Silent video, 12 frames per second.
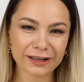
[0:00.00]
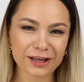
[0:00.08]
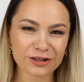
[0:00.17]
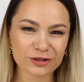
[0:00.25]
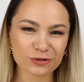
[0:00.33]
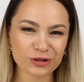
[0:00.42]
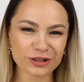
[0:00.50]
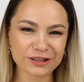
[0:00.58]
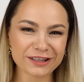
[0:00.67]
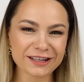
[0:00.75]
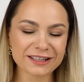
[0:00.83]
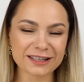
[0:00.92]
Конечно, очень
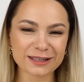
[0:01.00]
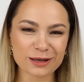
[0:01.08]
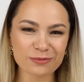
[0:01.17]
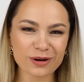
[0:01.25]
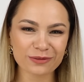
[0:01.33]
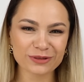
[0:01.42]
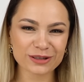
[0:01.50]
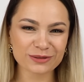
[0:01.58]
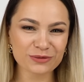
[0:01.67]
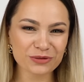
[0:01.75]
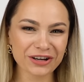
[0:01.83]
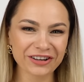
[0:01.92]
интересный, забавный
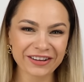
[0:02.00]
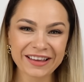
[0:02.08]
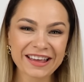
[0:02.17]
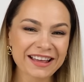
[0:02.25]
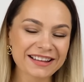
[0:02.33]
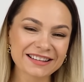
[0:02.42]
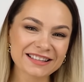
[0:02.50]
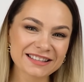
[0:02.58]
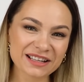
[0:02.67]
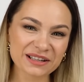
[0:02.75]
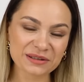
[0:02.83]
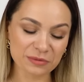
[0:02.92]
звук. Не
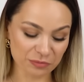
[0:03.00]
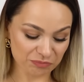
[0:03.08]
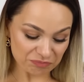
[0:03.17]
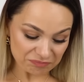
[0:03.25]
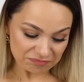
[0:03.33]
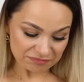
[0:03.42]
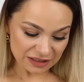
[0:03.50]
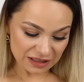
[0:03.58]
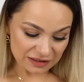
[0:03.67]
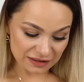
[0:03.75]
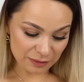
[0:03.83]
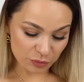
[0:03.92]
знаю,
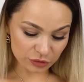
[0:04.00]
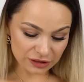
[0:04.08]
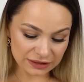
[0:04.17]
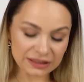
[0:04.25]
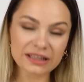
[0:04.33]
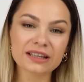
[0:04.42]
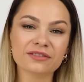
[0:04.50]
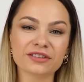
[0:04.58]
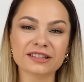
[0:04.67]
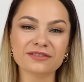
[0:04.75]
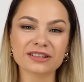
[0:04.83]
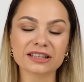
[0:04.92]
Работает ли
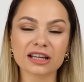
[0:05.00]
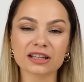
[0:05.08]
эффективно